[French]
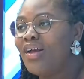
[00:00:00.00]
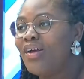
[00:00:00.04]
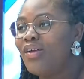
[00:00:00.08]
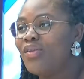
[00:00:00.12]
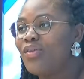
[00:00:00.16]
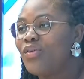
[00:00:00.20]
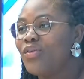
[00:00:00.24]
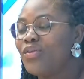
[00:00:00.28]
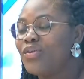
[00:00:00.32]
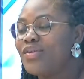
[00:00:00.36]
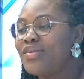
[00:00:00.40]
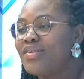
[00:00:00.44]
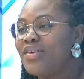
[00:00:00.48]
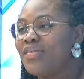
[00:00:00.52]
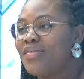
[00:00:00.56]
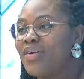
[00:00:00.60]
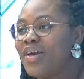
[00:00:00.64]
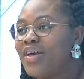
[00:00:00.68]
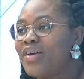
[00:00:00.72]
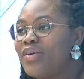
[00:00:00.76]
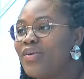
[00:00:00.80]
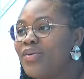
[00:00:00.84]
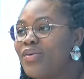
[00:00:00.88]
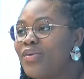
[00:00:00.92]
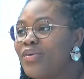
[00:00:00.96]
Donc c'est
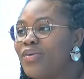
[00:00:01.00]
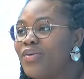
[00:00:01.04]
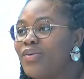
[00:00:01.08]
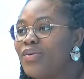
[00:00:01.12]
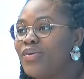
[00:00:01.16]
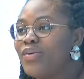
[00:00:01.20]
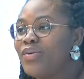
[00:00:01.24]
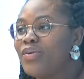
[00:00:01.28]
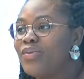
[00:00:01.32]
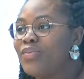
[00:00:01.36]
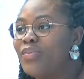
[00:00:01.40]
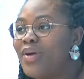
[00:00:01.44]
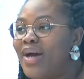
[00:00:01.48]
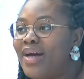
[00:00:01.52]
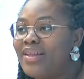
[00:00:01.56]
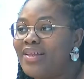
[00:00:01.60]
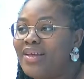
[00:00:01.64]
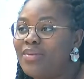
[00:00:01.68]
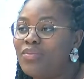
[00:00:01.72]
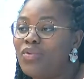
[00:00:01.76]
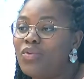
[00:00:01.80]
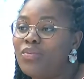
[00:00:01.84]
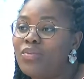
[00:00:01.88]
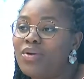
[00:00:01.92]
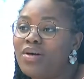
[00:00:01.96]
vrai que bah, à
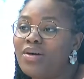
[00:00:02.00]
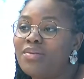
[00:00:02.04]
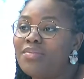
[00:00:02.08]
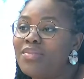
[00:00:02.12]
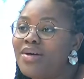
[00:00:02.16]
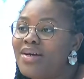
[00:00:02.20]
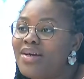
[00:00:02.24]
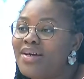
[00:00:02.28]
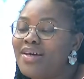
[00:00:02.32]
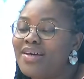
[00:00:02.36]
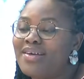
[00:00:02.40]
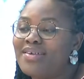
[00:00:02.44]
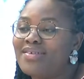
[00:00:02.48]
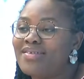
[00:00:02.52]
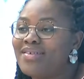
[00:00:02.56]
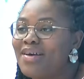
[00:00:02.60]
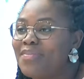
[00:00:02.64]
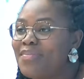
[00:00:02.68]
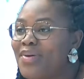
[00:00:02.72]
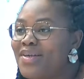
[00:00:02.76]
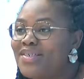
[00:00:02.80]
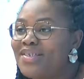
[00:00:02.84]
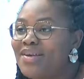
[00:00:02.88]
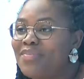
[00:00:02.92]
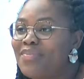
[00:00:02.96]
des moments, bah, ça
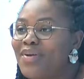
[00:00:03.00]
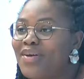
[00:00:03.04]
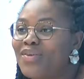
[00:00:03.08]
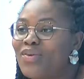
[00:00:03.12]
passait pas